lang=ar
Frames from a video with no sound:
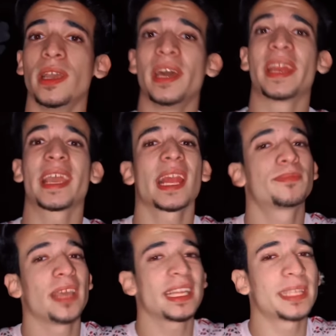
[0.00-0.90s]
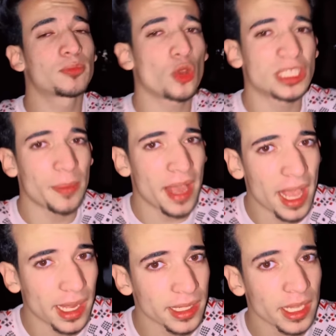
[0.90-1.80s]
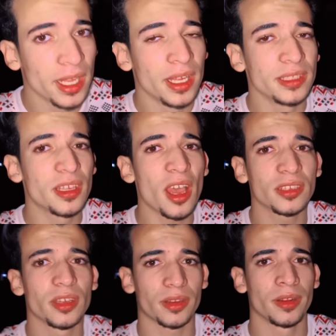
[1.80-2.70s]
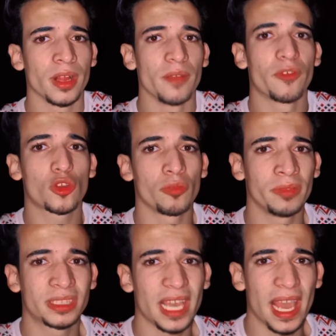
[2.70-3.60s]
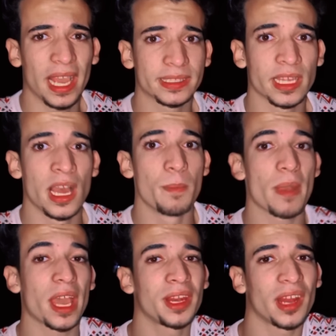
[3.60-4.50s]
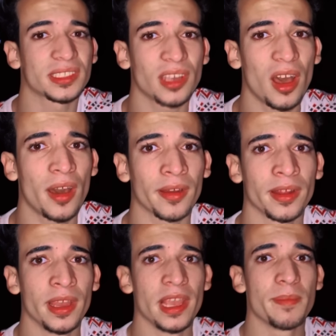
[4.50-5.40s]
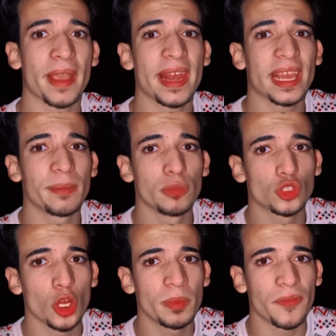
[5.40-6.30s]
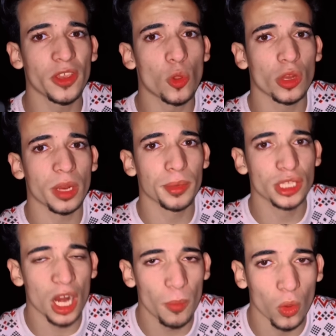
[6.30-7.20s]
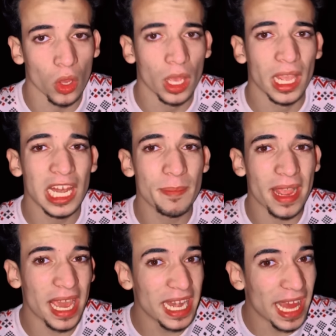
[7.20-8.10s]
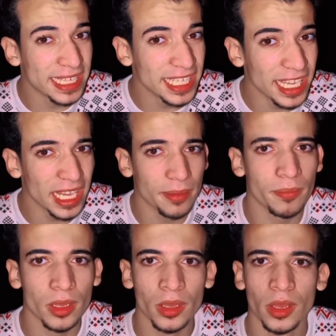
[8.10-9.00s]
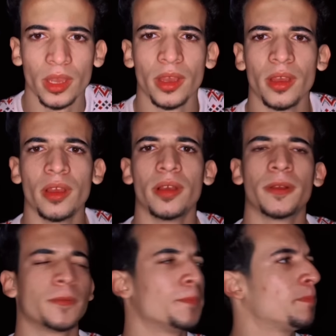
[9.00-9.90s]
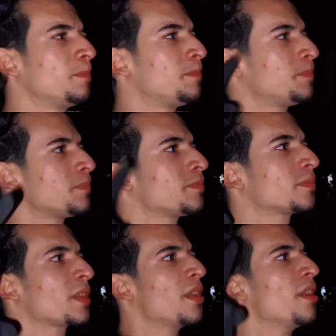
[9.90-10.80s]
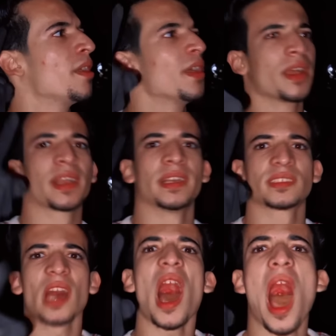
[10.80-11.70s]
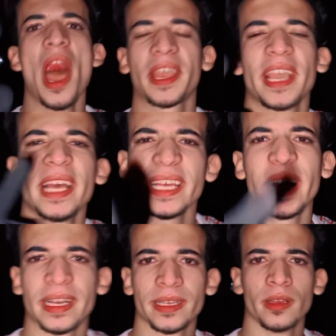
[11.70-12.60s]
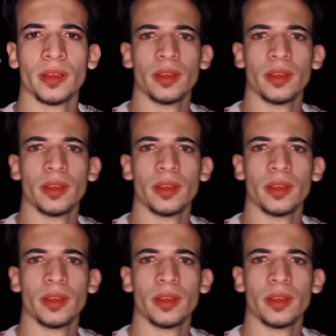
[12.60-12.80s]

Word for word: الرجاله بتاعتنا بتوع زمان مكان الاثار في الكومنتات مكان الاثار المكان اللي كان بيضربنا فيه كنا بنضربه المكان القديم المكان اللي كنا بننزل على دماغه بالماسوره صح كده ولو قلنا يا